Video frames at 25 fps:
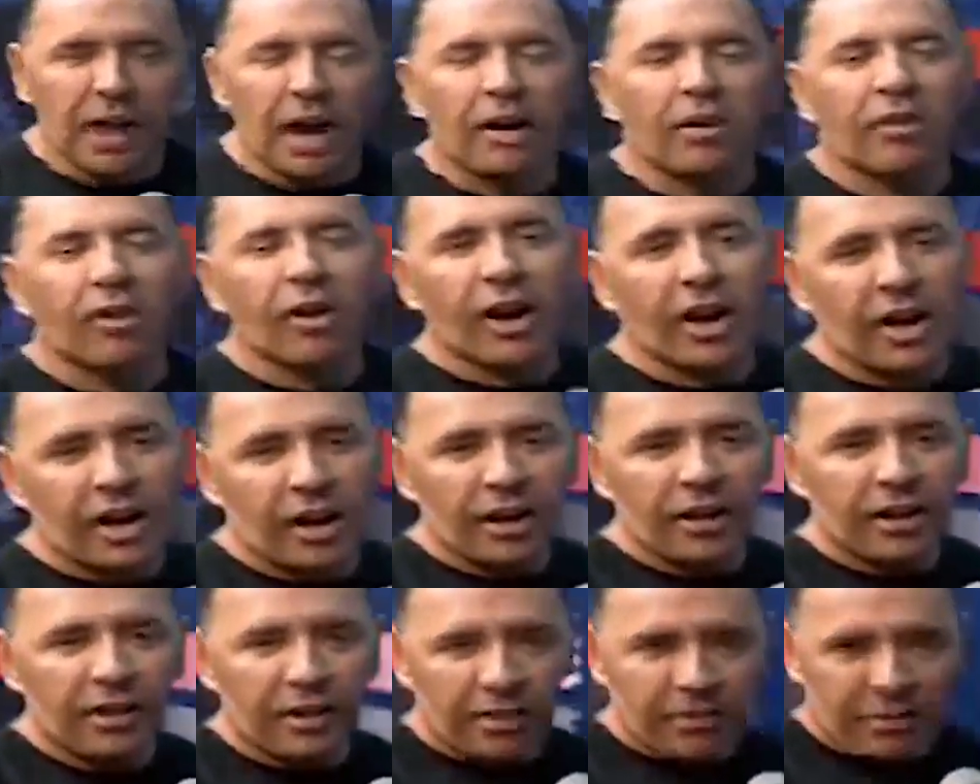E
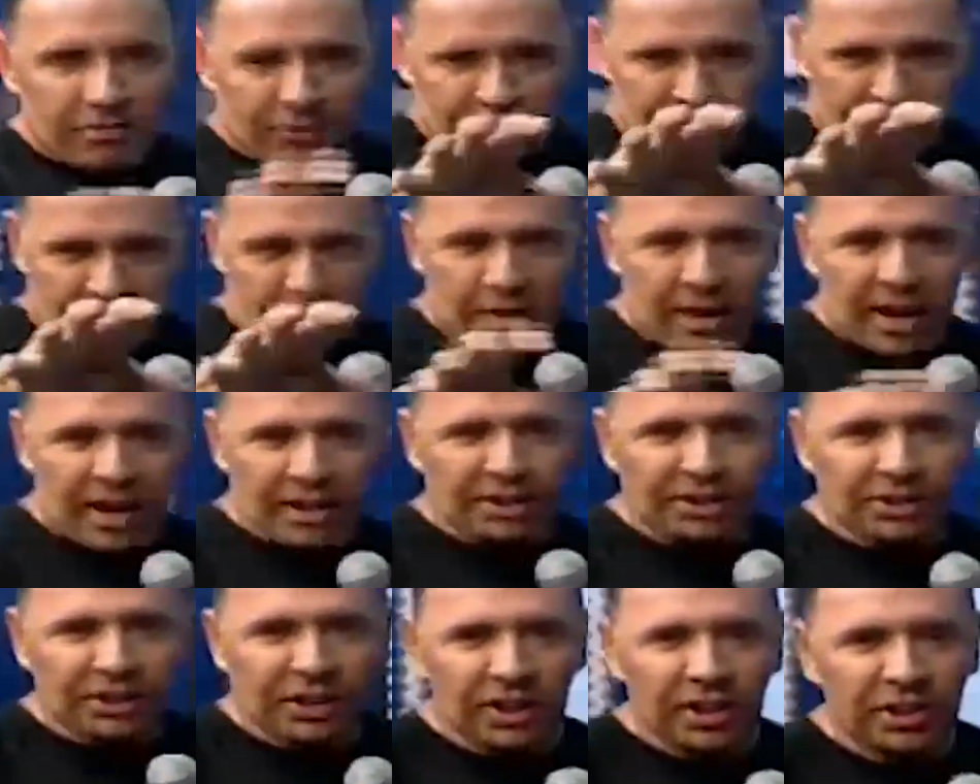agora vai o
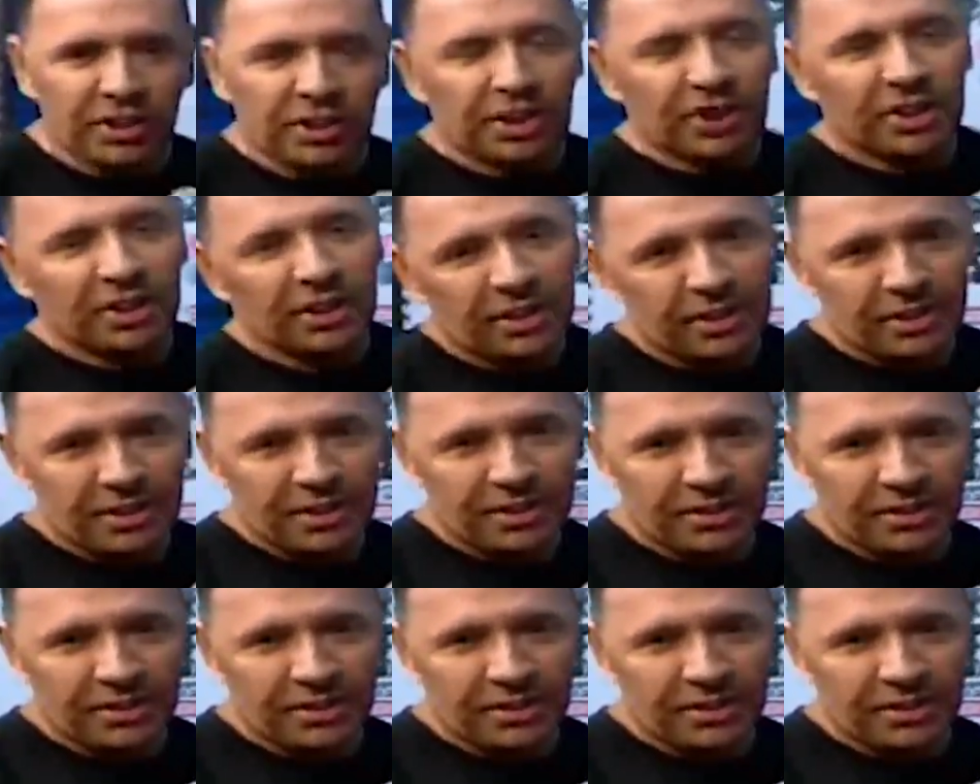restante.